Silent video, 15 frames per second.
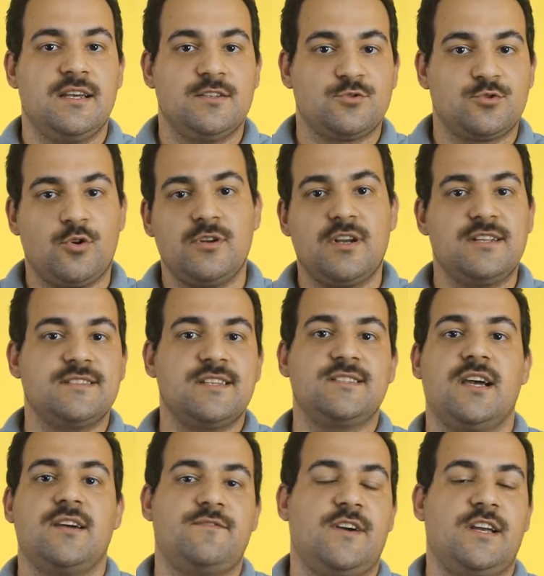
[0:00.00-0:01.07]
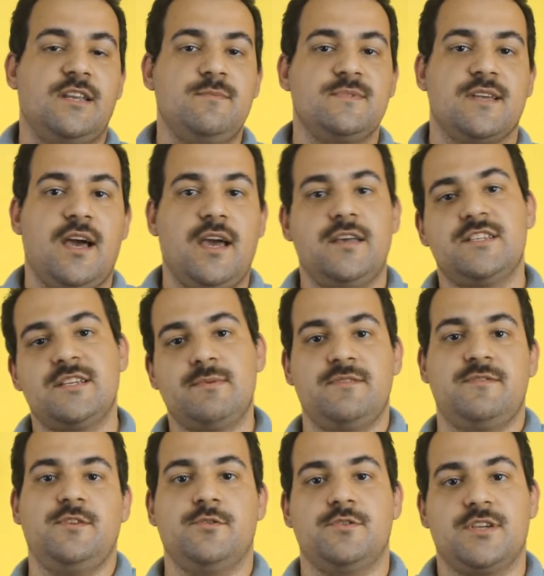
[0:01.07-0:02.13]
Sorularınıza cevap verdiğimiz ayrıca bir
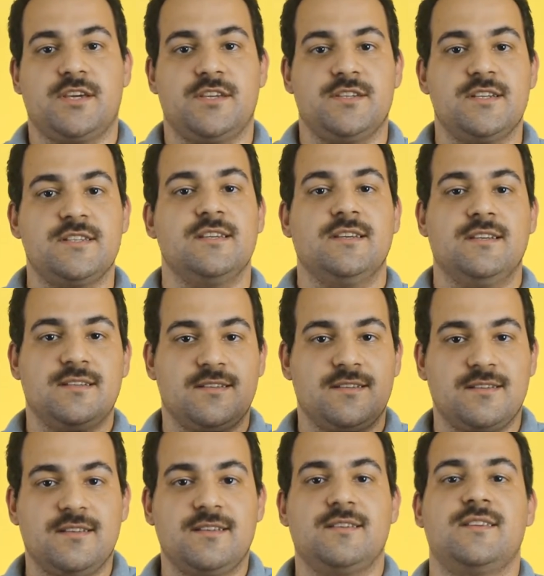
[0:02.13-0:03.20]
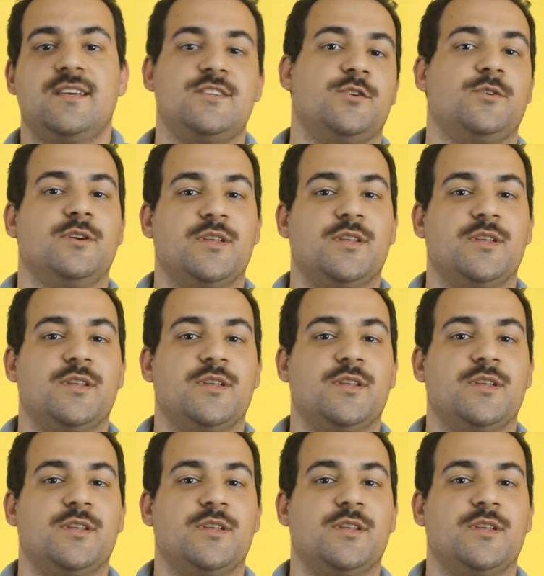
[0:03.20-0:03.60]
video çekeceğiz. Teşekkür